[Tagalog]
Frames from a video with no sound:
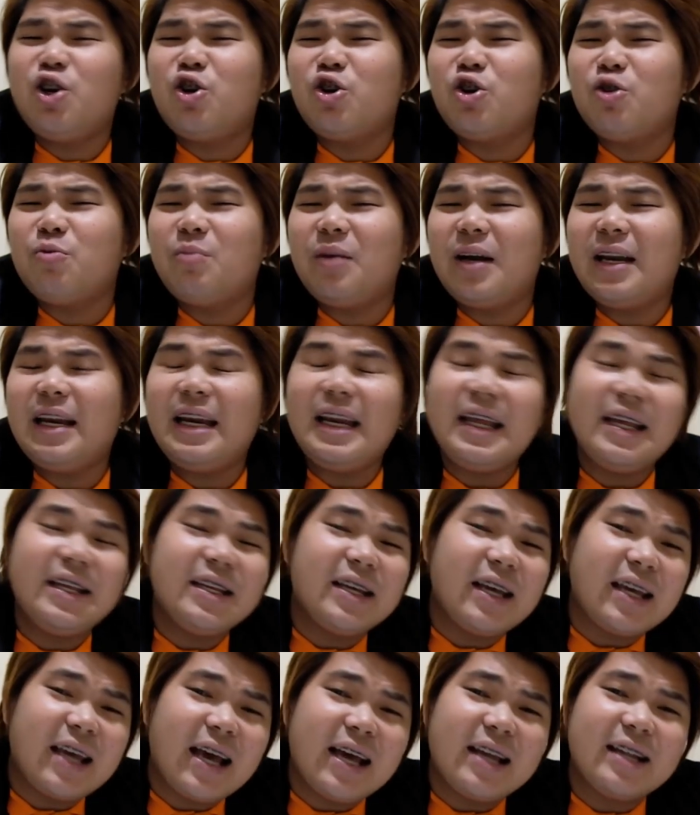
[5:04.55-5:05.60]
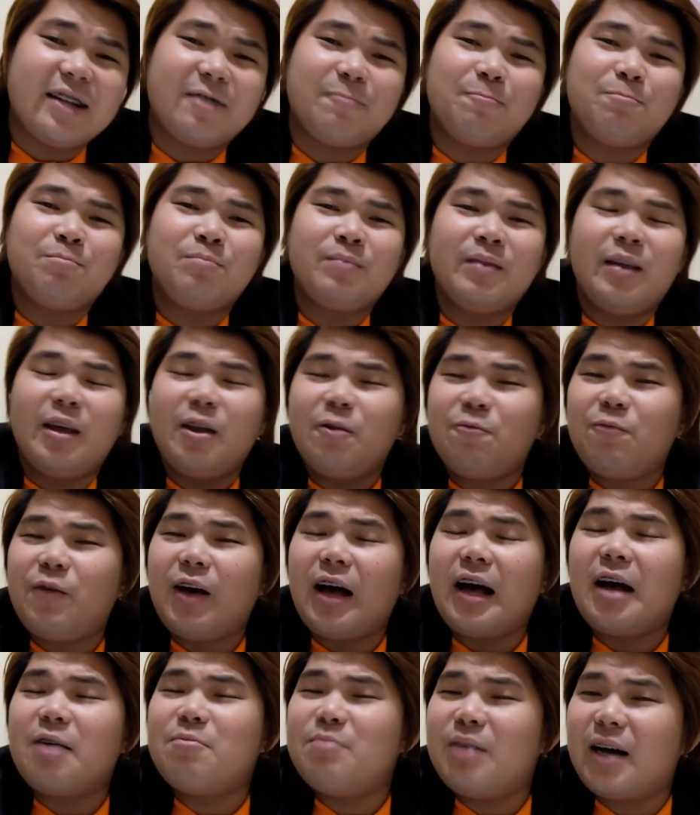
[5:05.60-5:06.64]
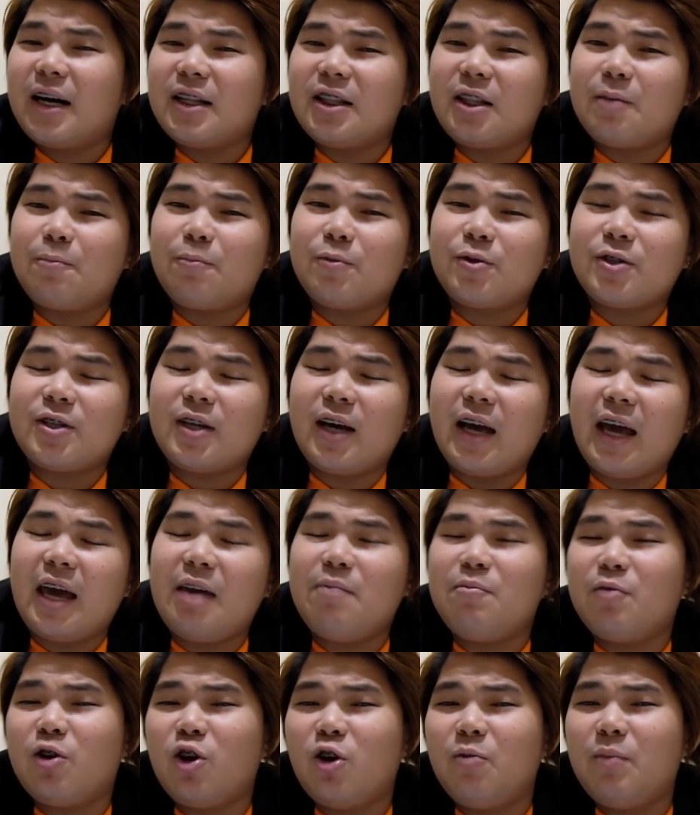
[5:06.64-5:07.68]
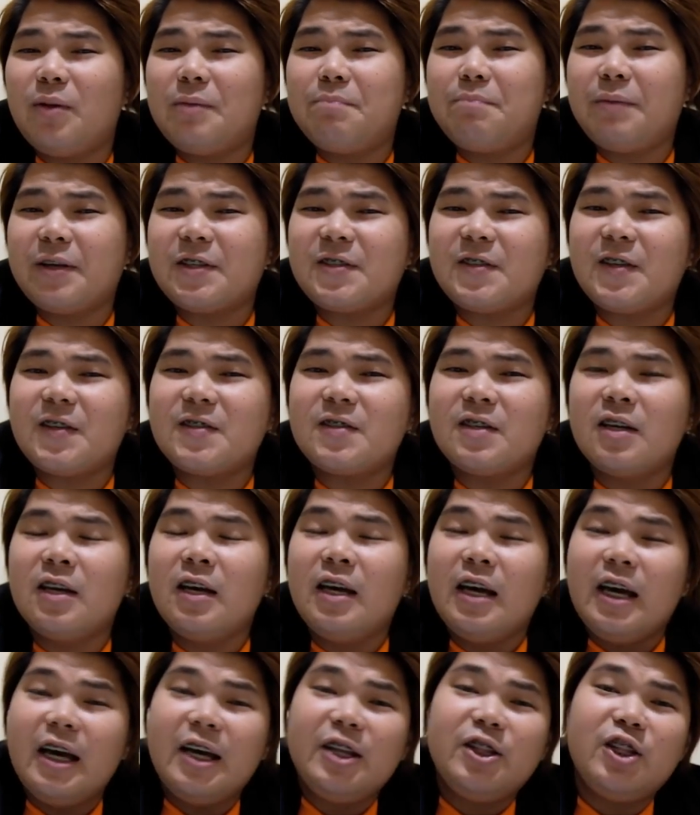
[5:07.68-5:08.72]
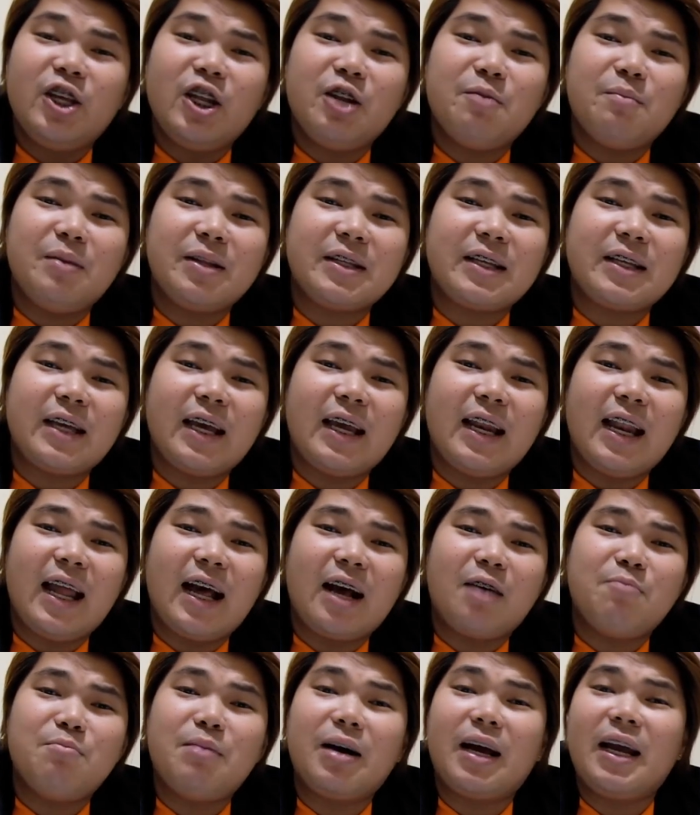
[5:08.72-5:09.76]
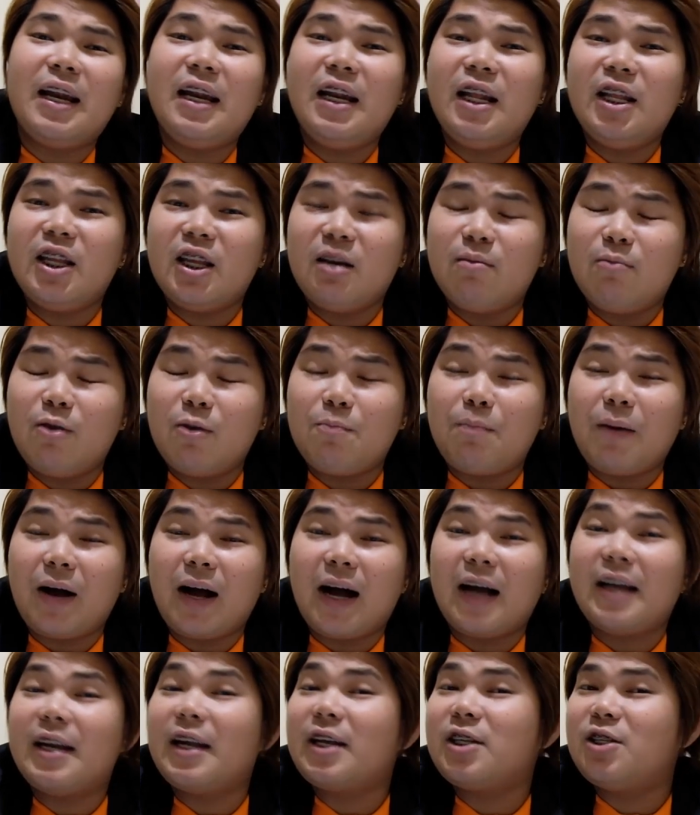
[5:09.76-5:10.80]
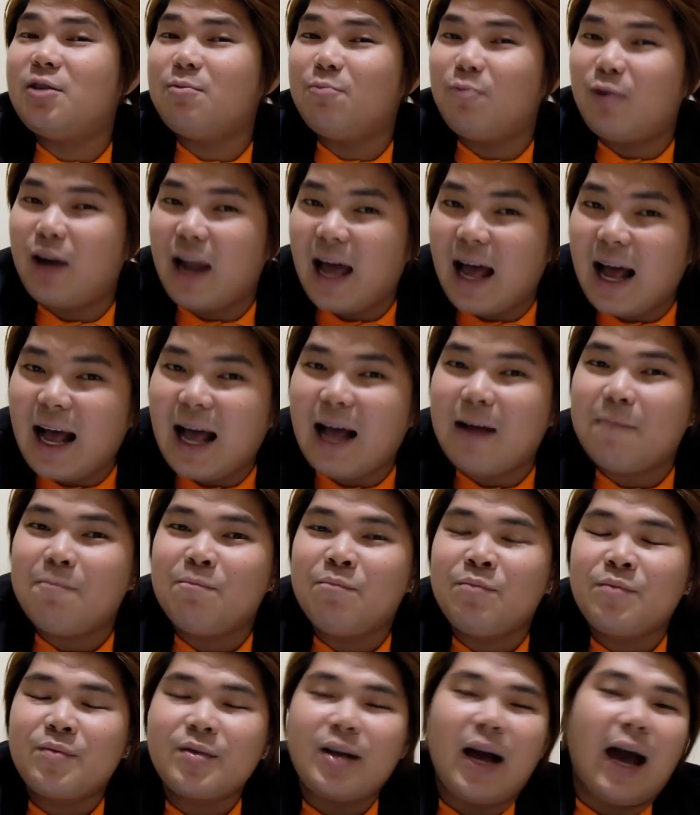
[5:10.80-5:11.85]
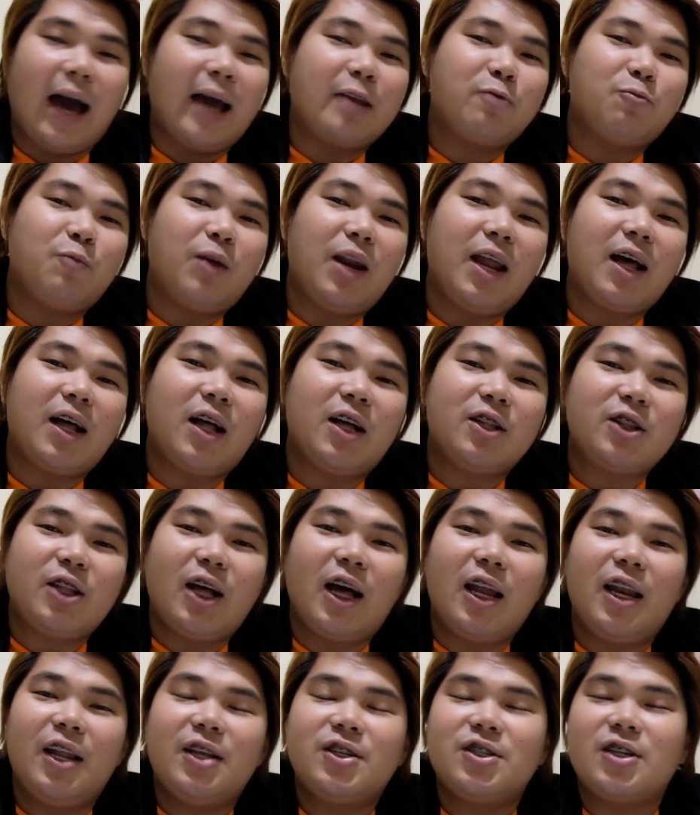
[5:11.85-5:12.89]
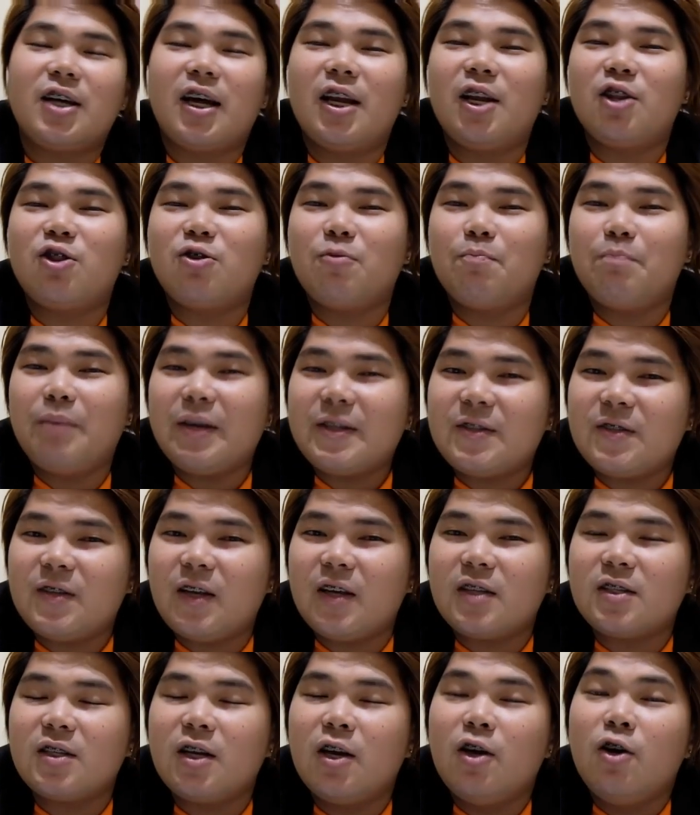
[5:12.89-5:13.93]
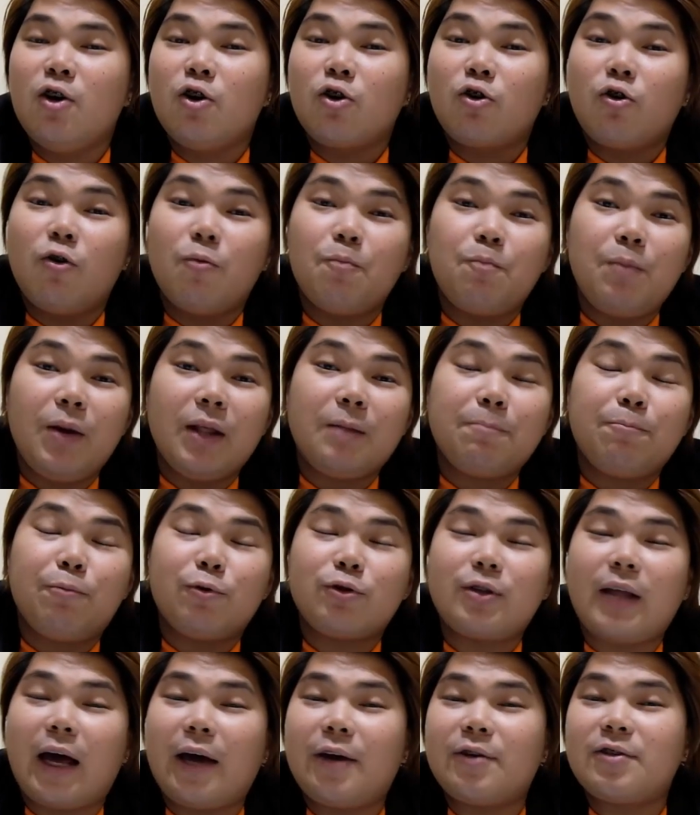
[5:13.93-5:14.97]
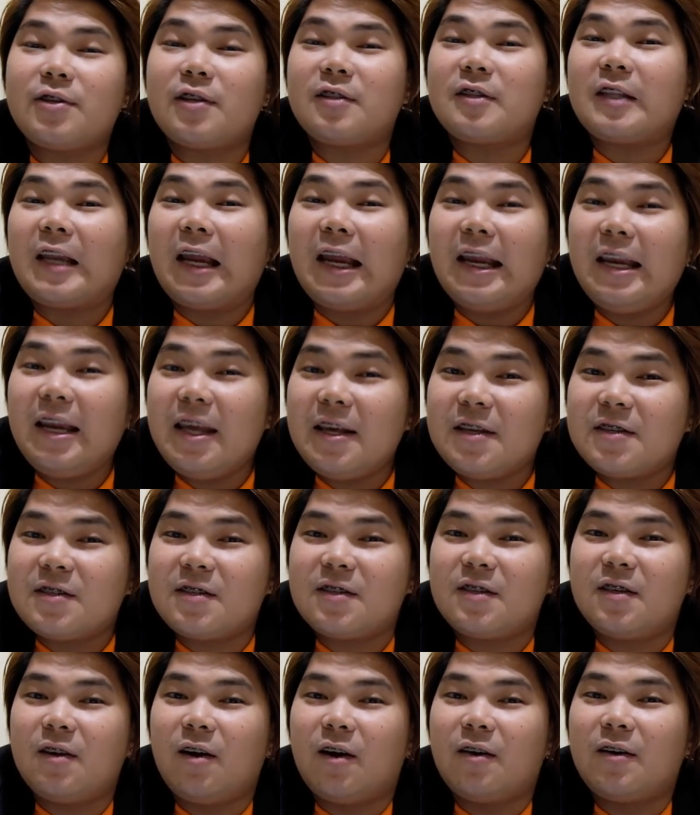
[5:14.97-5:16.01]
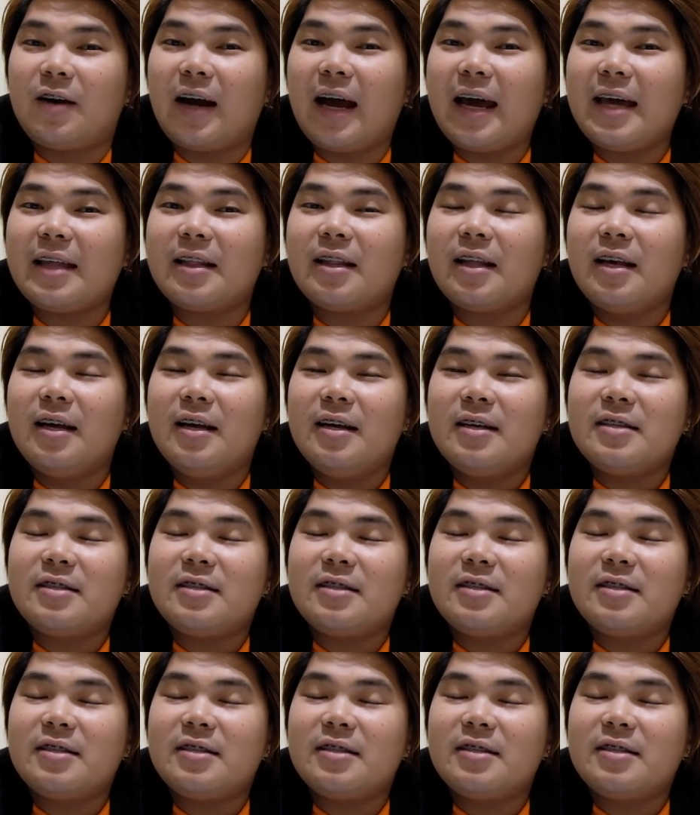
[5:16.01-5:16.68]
hindi ko naman linya yan. In fact, ang maganda po sa AIM Global Business, hindi naman kailangan maging linya mo pagka nagsimula ka kahit wala kang knowledge sa ganitong business, complete po tayo sa trainings, alright?